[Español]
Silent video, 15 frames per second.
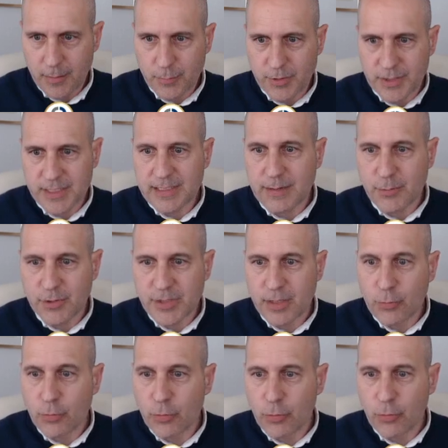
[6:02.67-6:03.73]
pues estamos
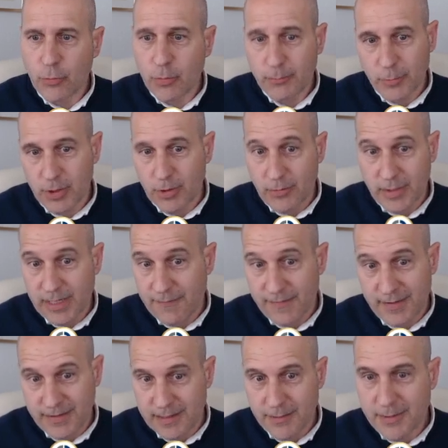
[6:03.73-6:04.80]
en un, bueno, era
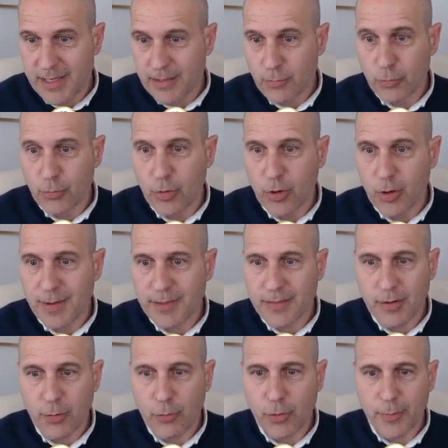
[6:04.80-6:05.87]
fácil de ver, un
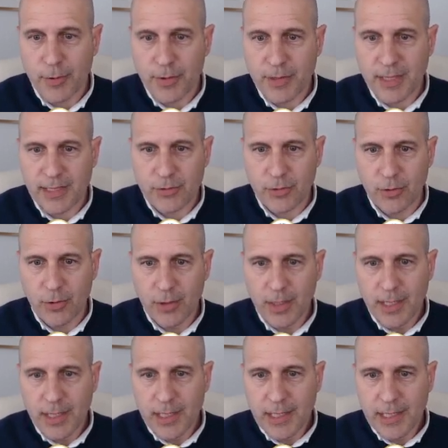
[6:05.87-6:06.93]
1,01%,
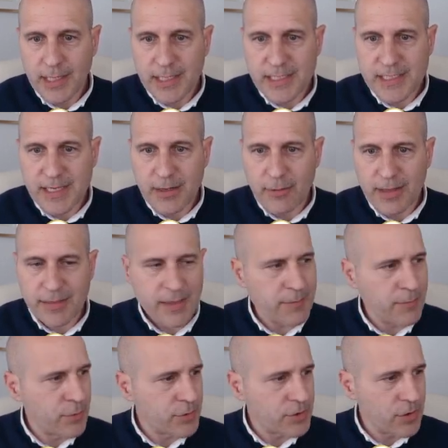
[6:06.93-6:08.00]
y si ahora
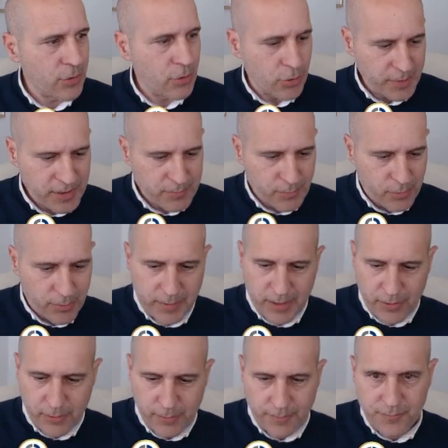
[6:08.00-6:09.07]
hacemos lo mismo
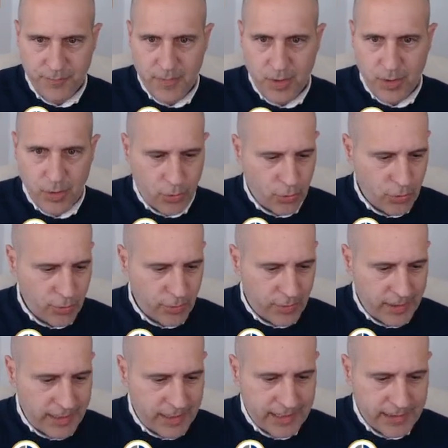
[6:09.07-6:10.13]
pero
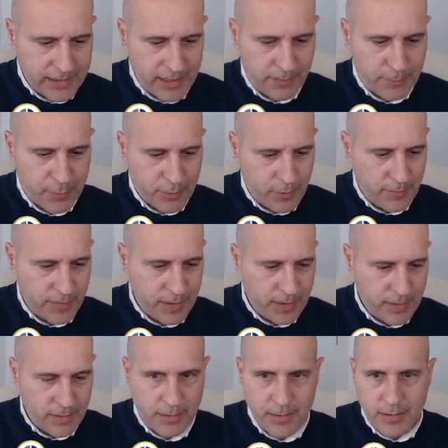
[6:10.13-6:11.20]
con el tipo
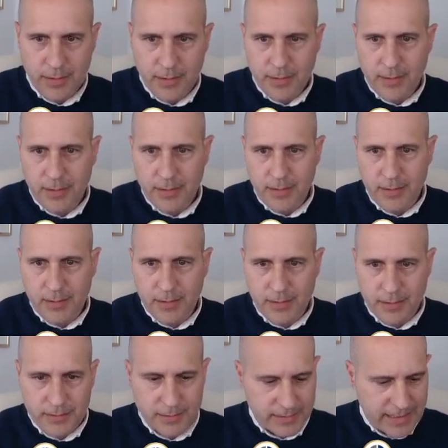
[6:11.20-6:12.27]

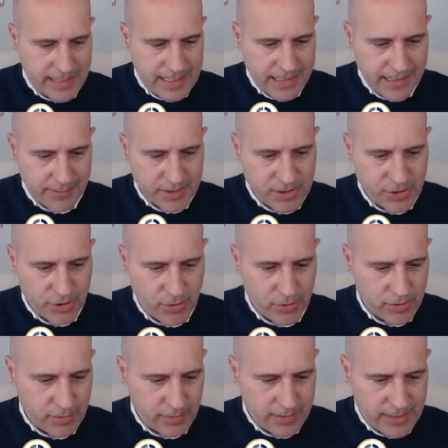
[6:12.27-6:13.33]
Uh, de la
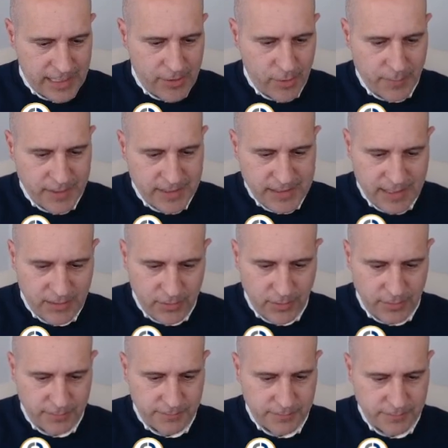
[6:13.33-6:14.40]
revisión del año pasado.